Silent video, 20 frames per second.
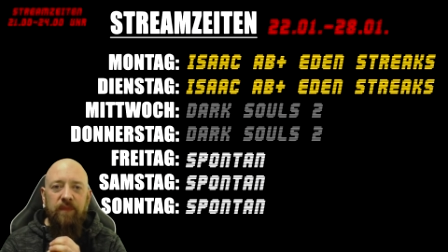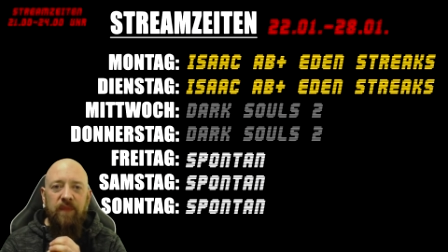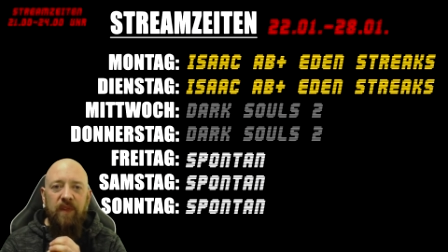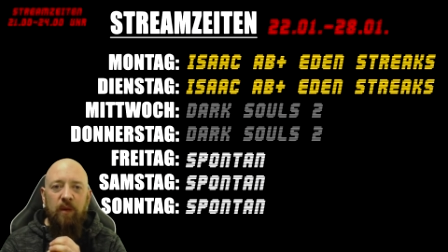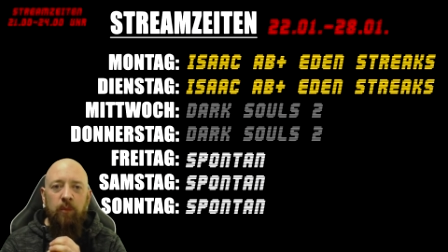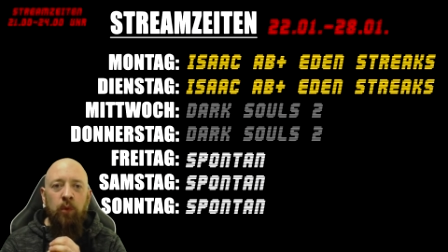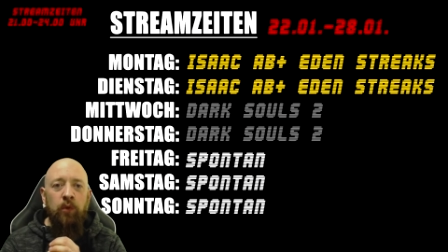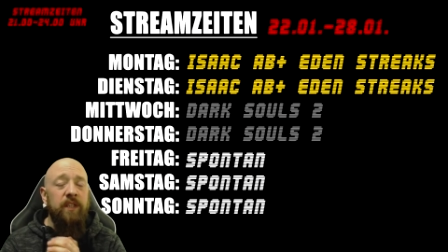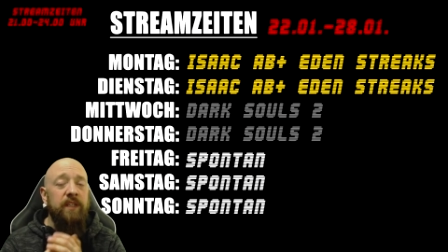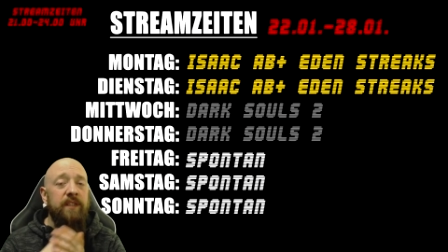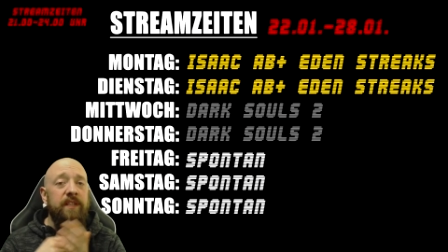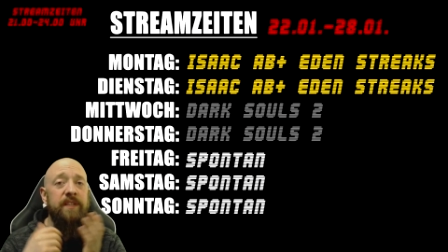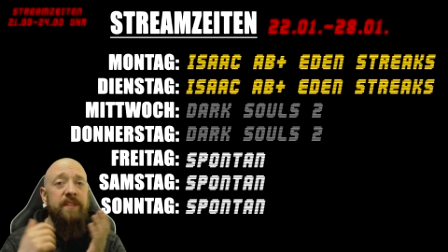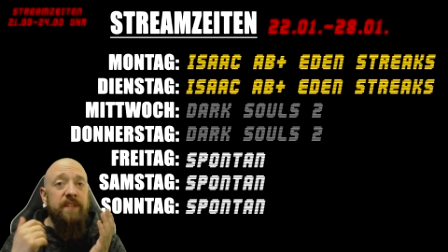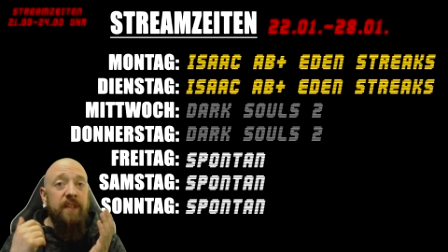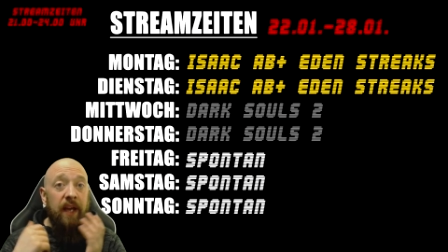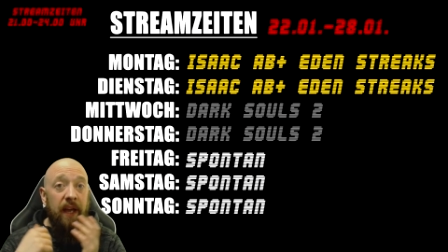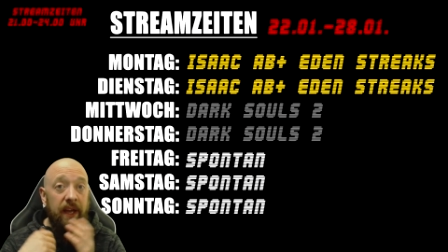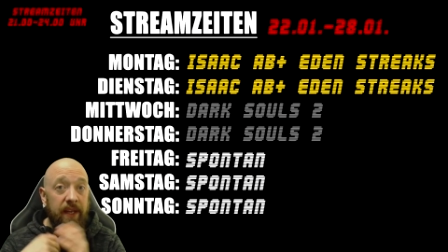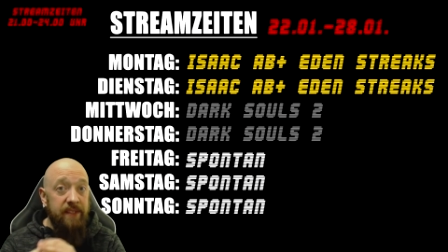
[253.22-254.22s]
Montag,
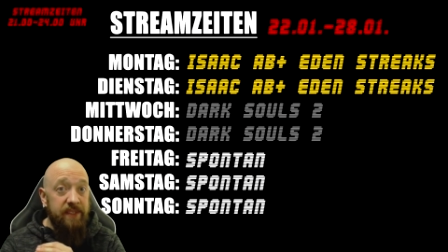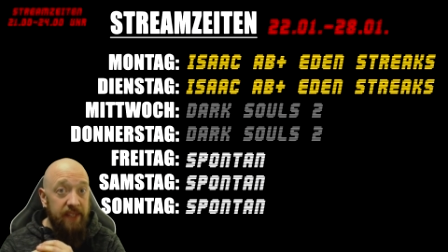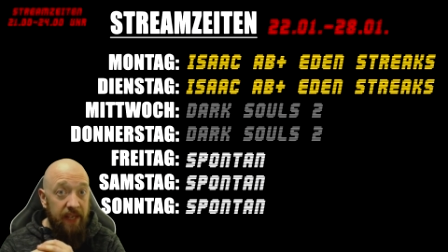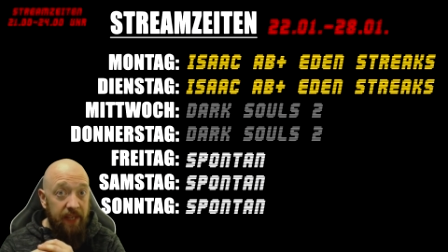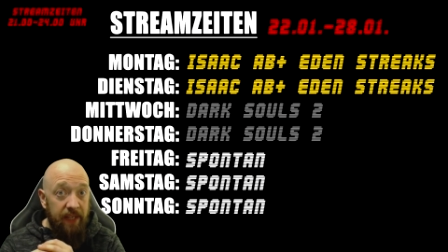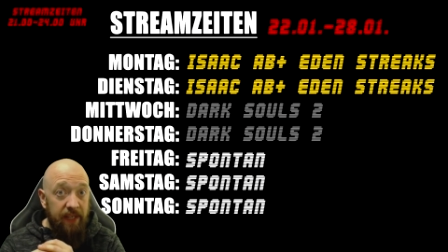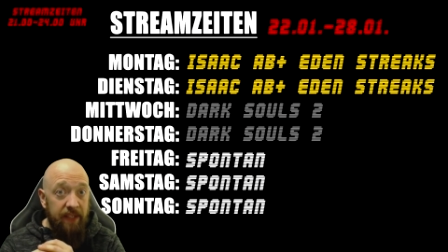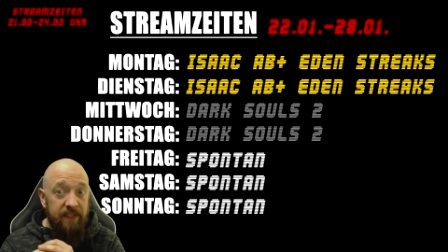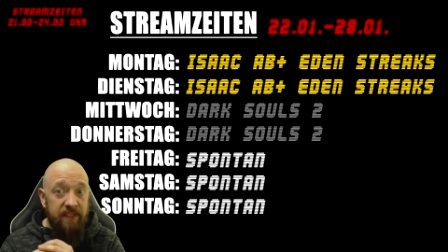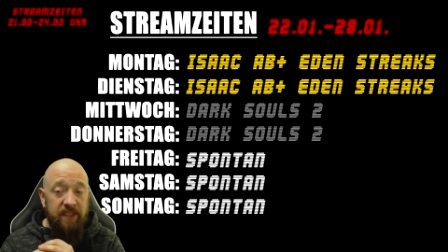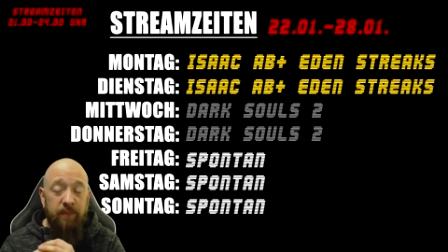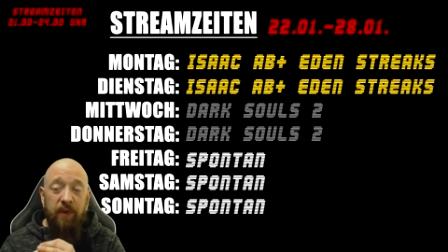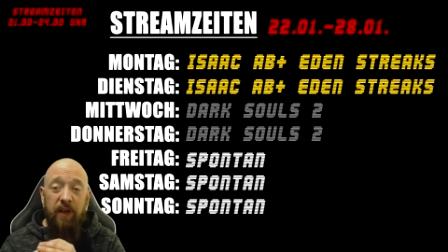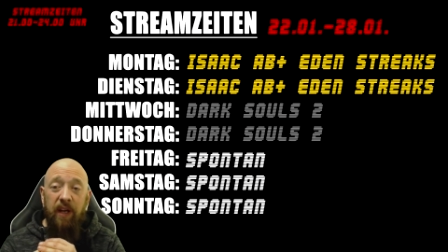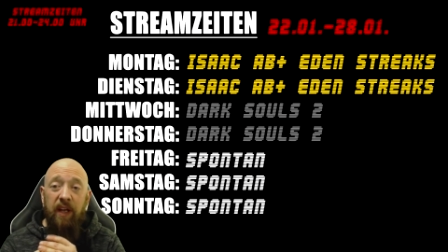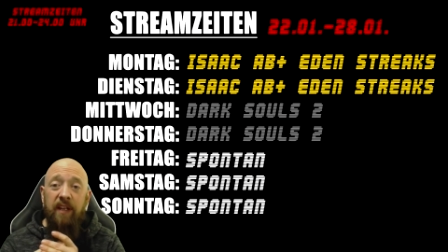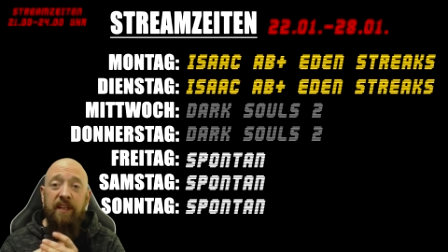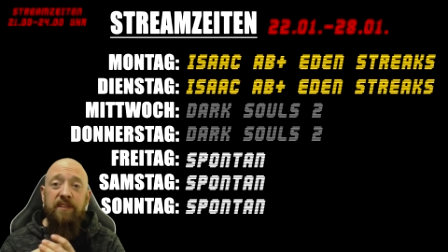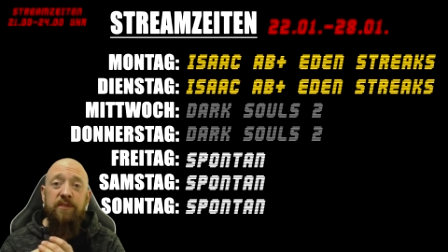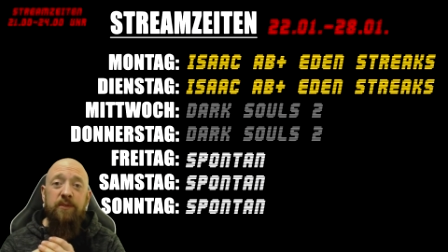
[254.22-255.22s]
Dienstag Isaac, ganz
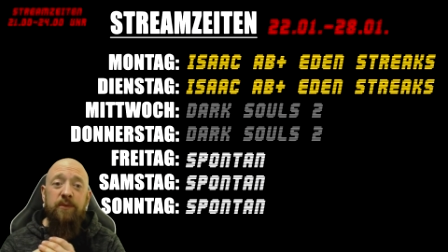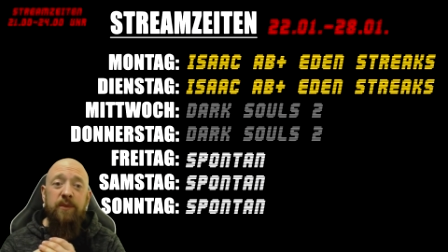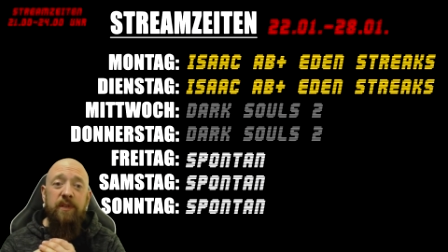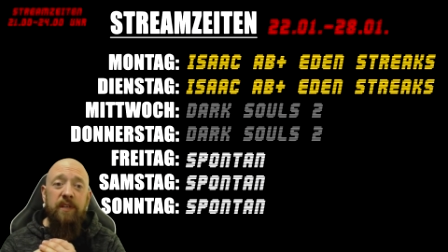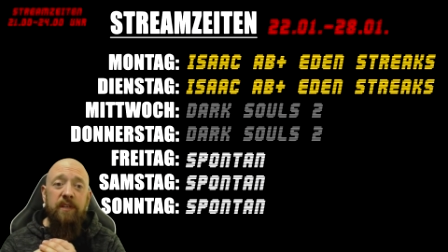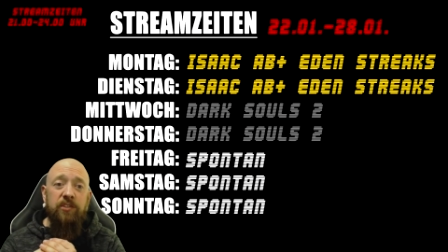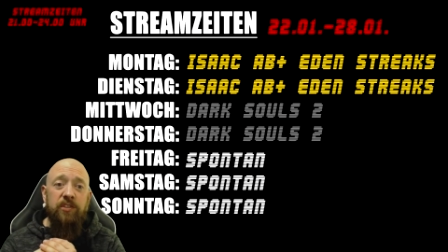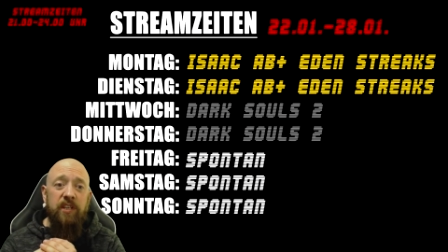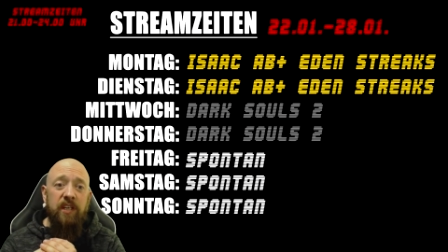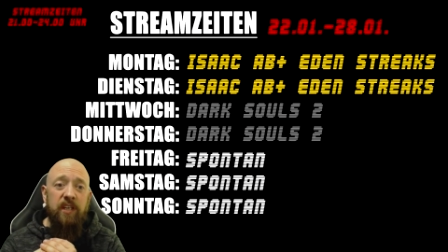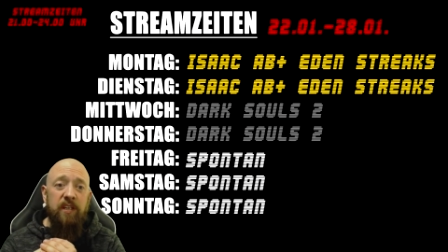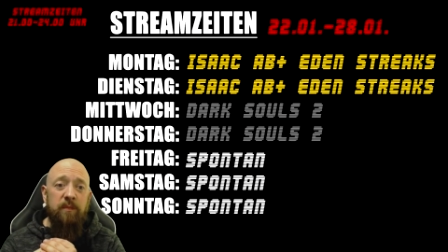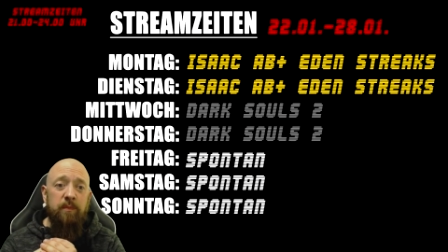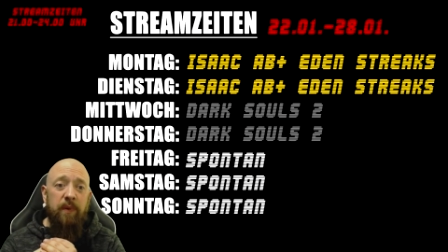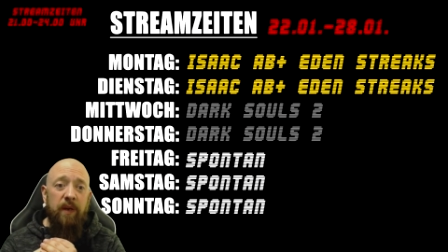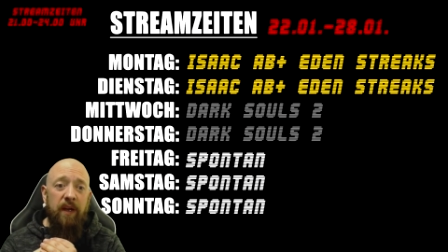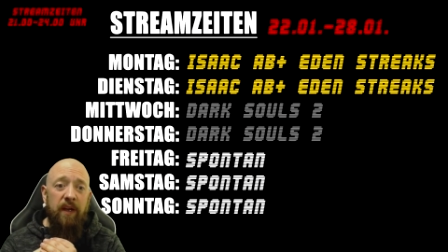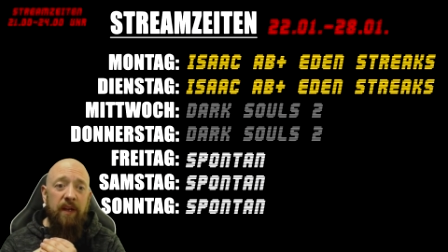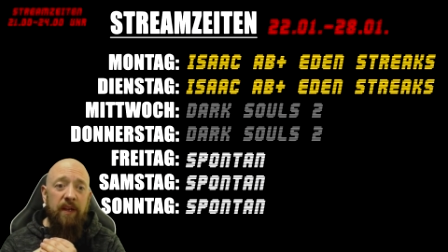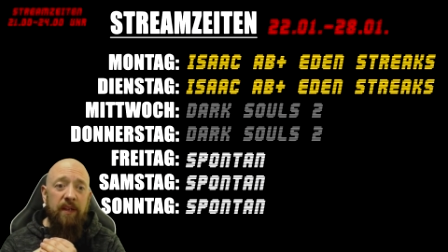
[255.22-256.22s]
normal. Die Streak steht
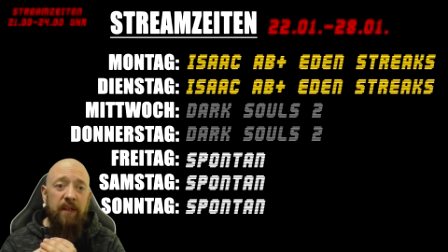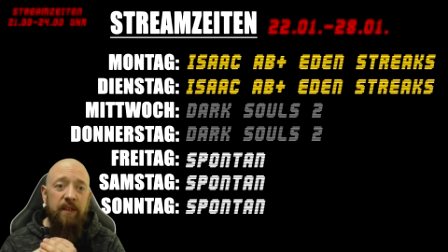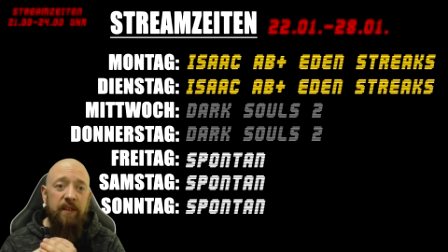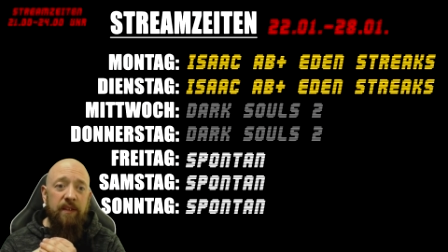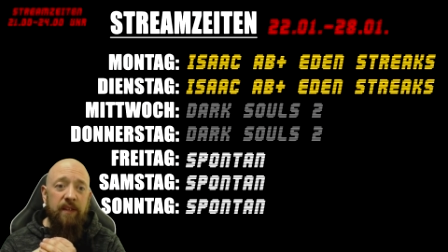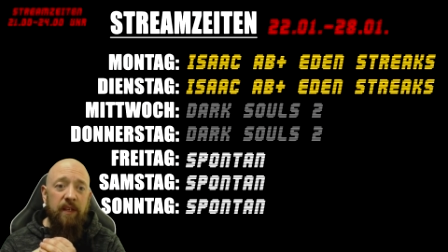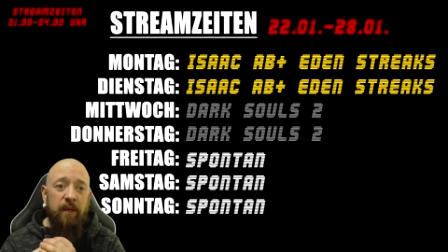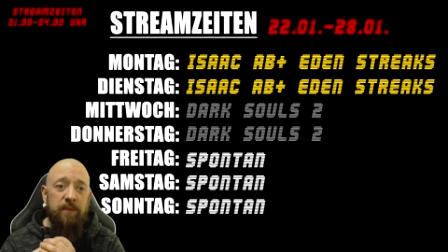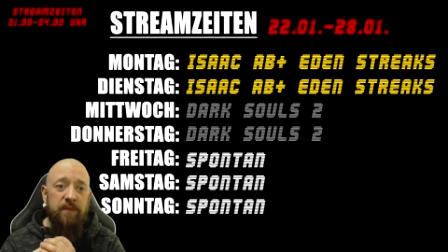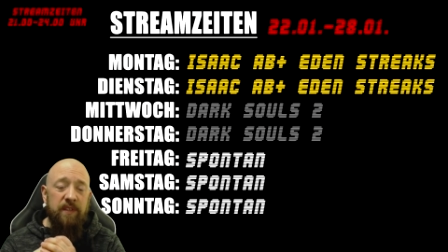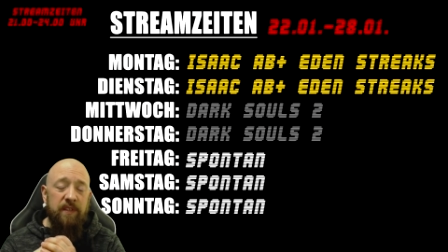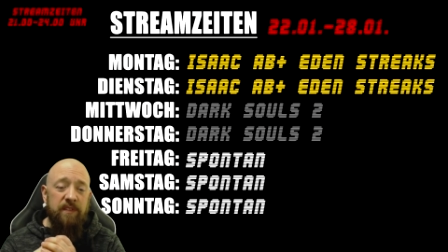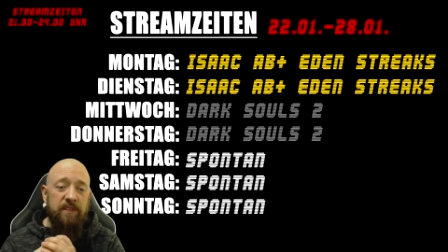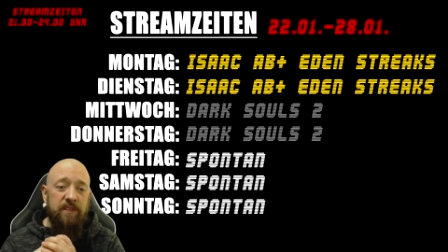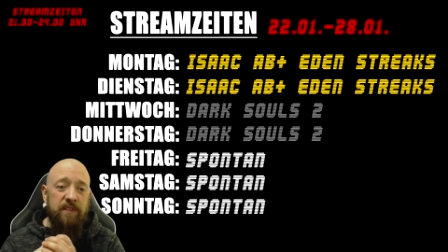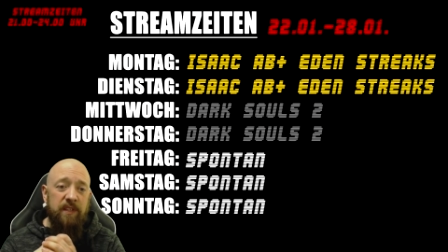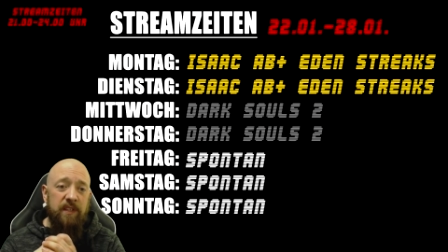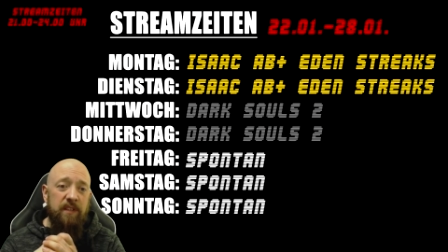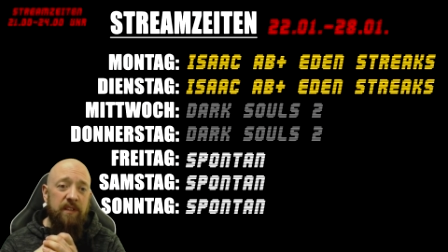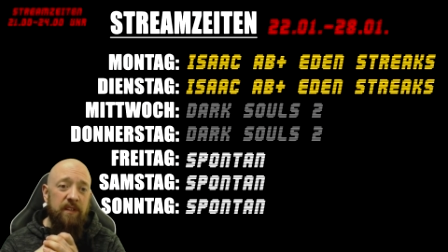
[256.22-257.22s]
bei, ihr habt es ja
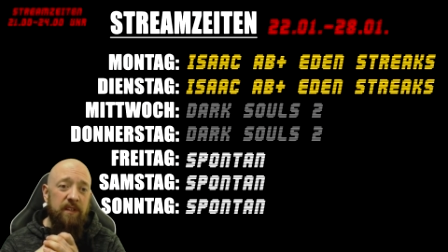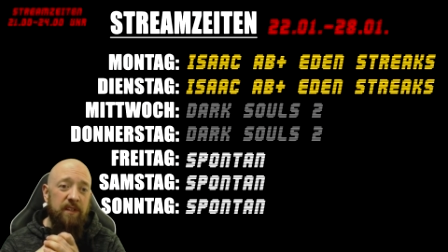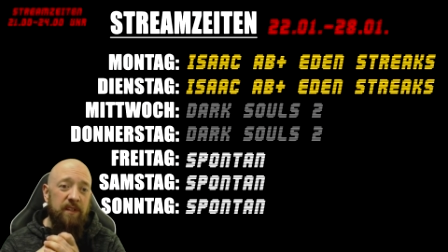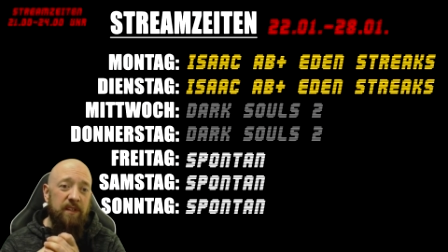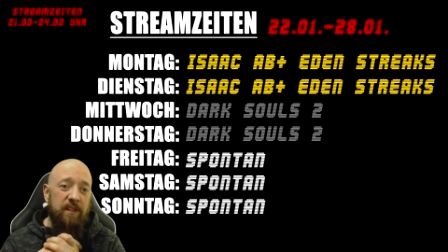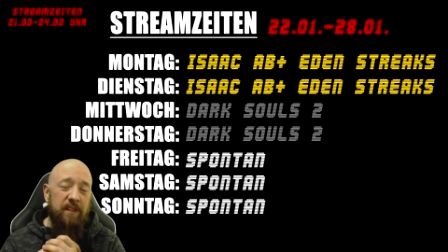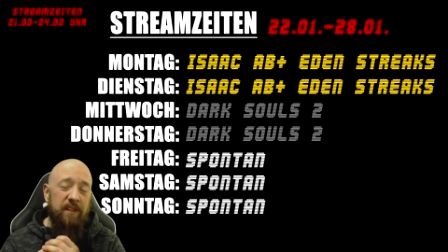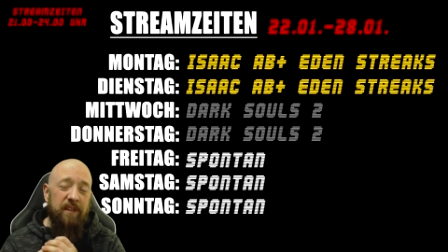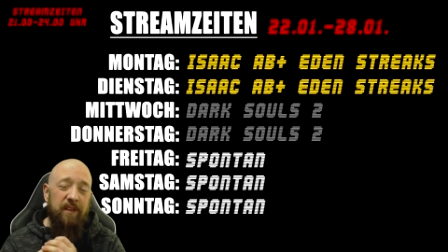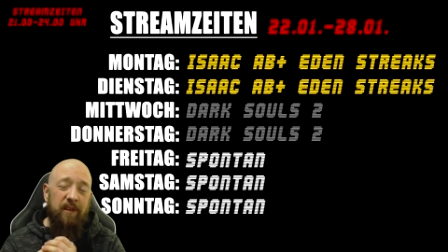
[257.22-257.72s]
gesehen äh,